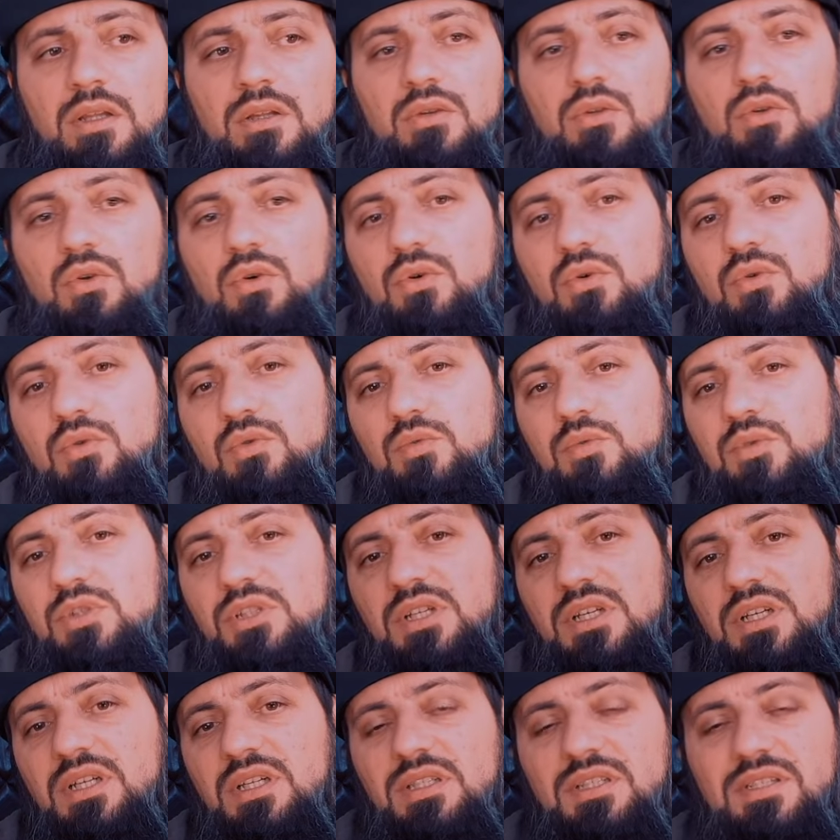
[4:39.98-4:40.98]
но у
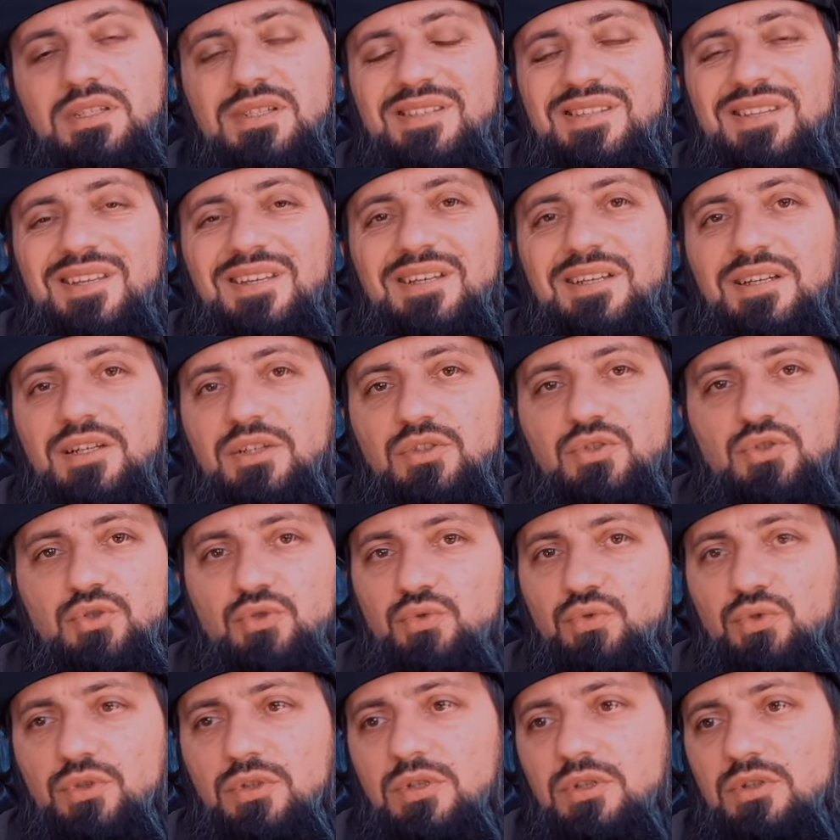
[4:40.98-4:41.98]
меня есть, знаете, как
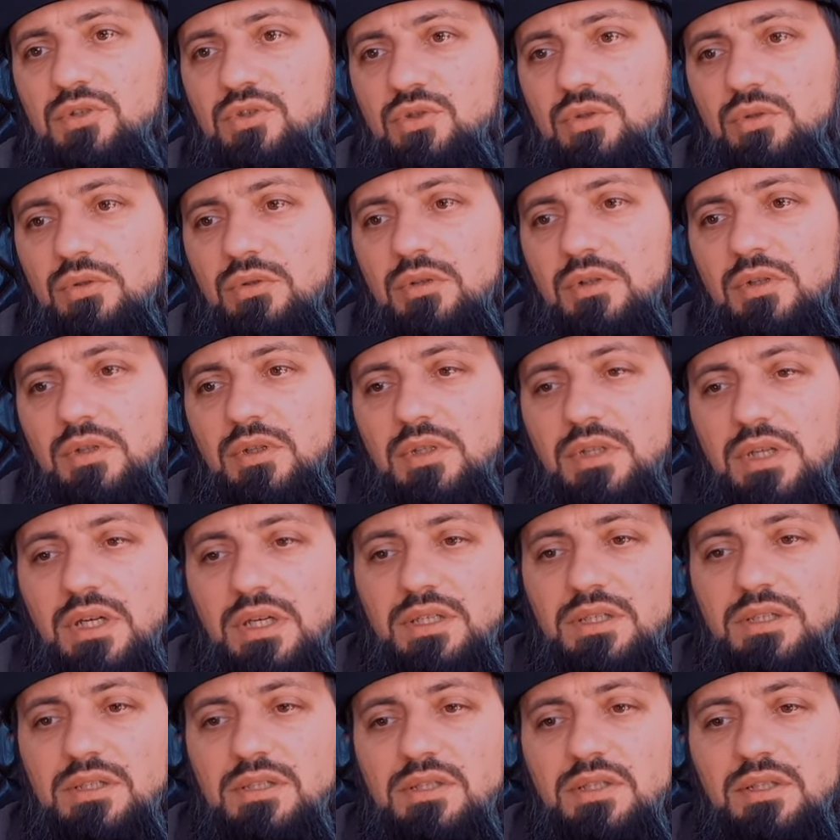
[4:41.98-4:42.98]
чуйка, что ли,
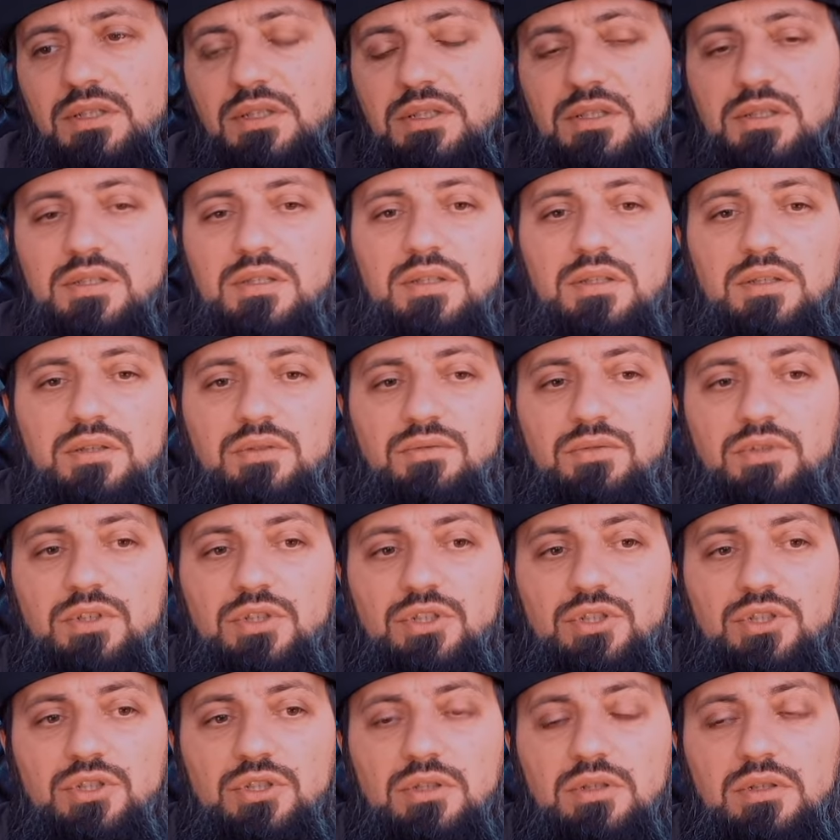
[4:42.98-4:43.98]
на интересные
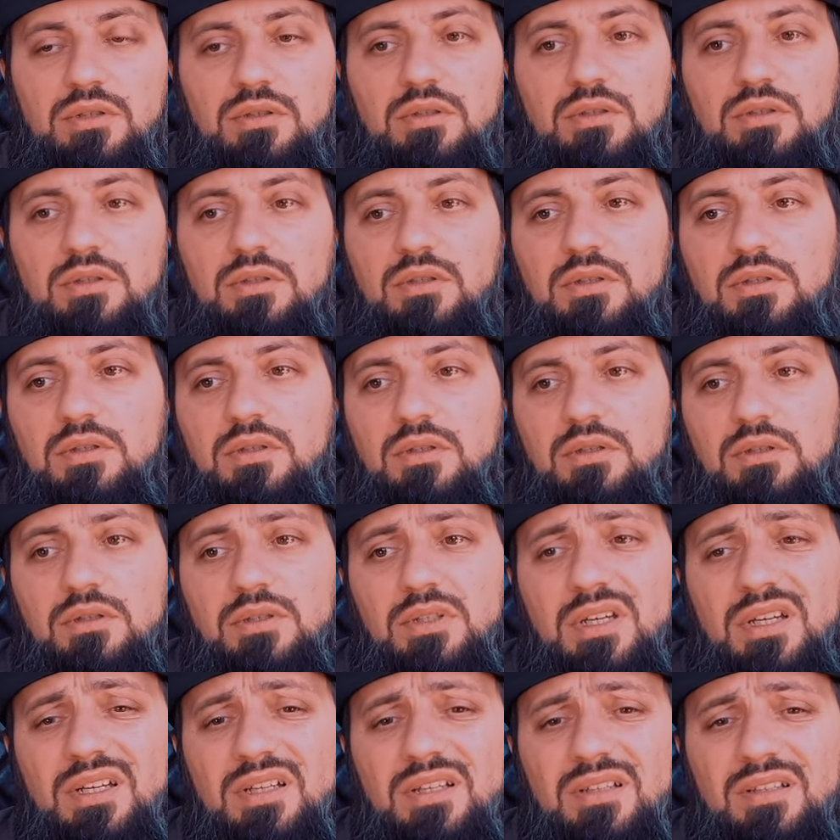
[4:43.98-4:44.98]
вещи. И
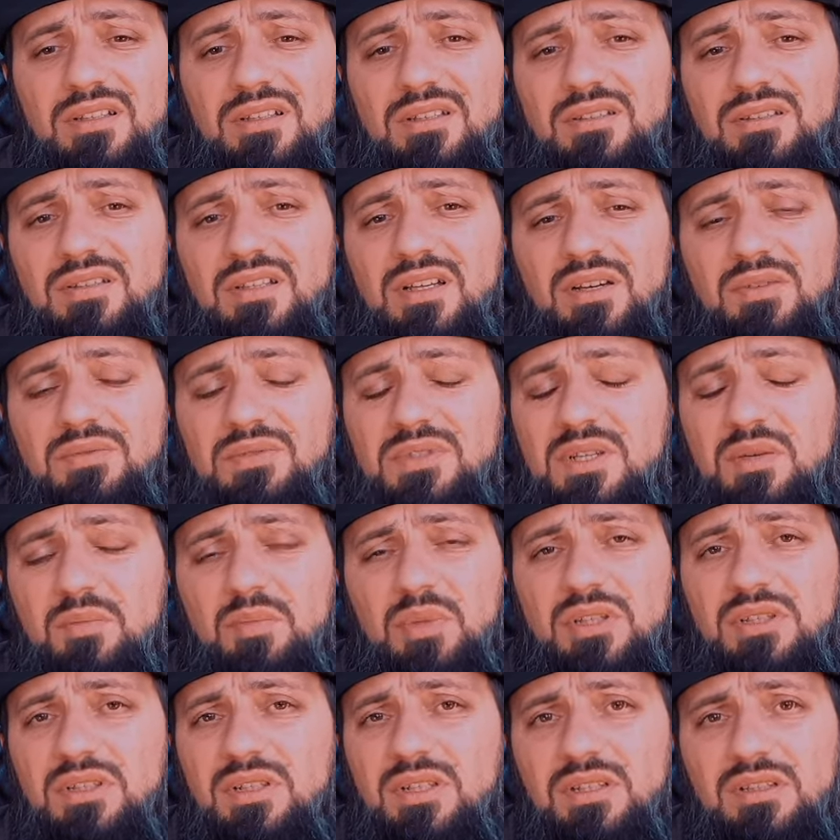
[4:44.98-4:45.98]
я на все
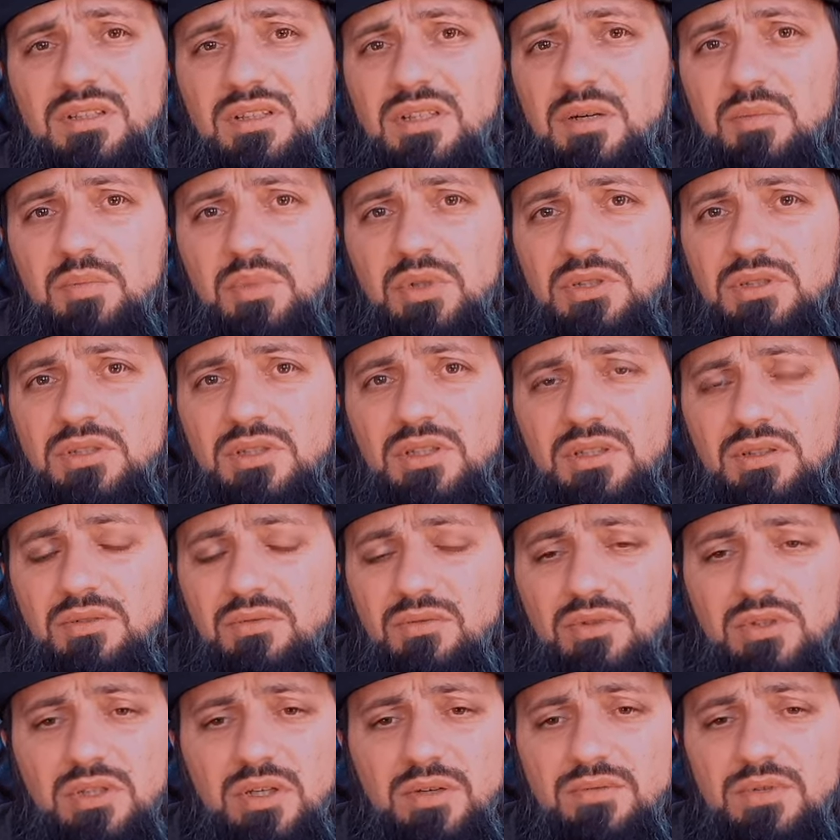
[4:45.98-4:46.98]
подряд тапалки,
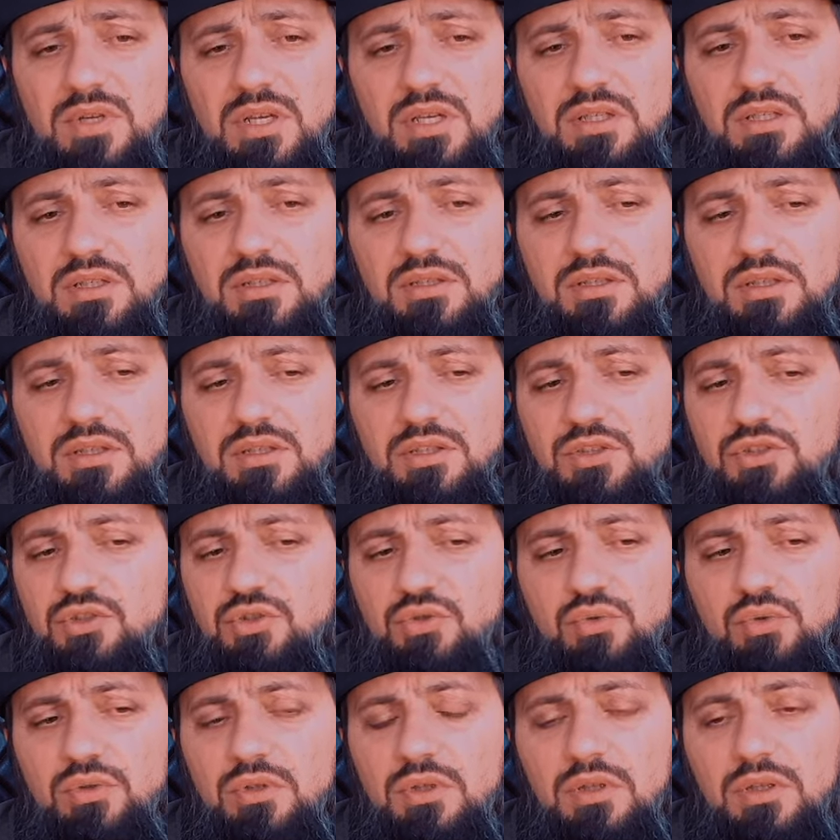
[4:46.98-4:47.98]
на всякие такие
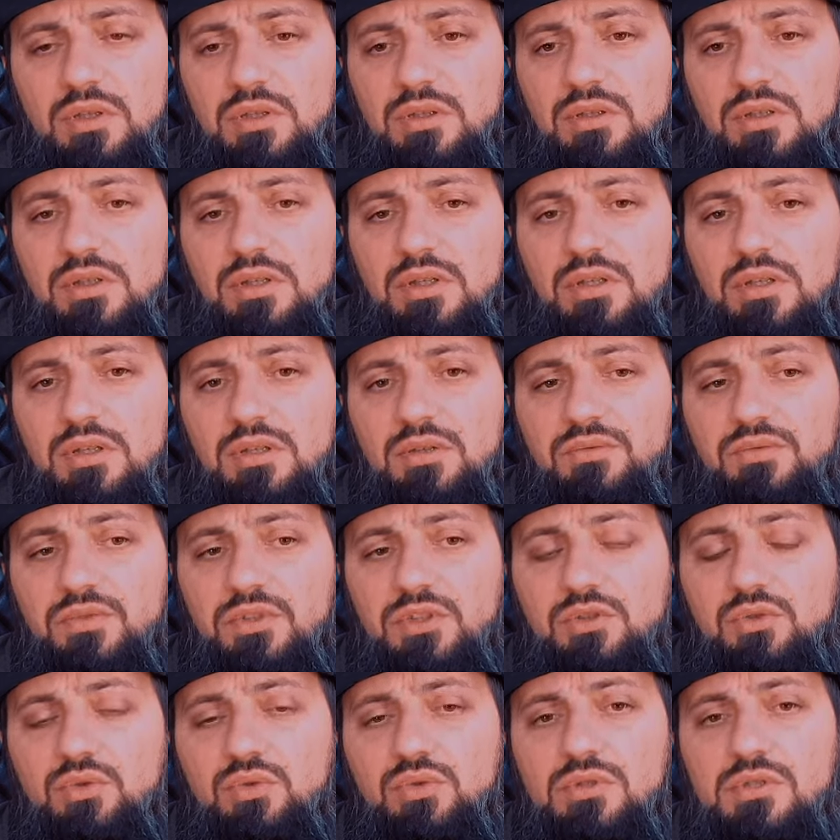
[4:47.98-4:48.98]
штуки не
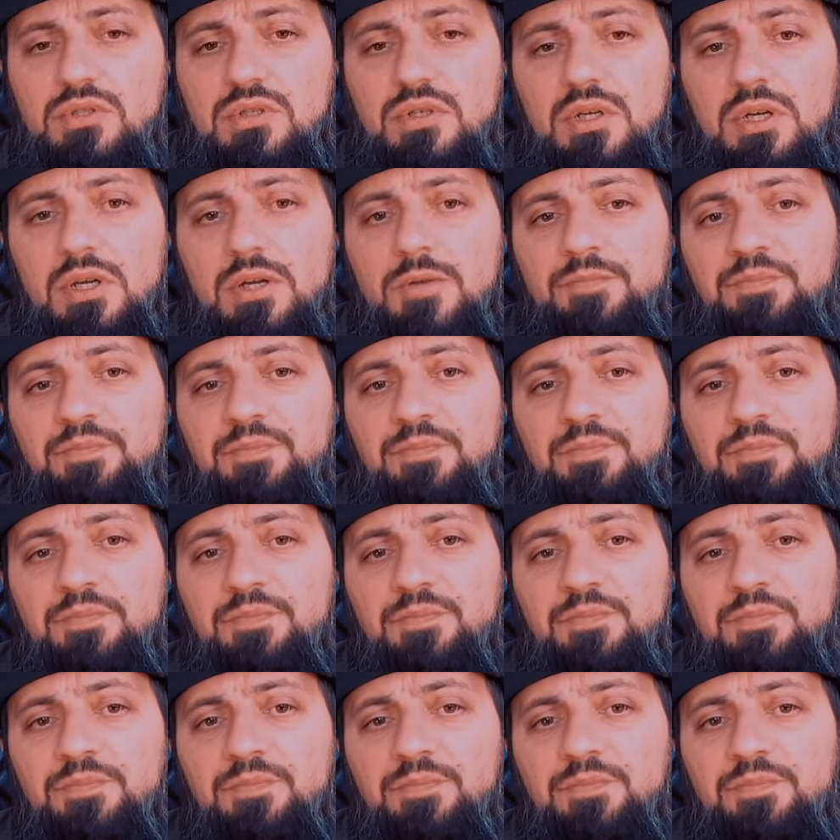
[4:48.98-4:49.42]
ведусь.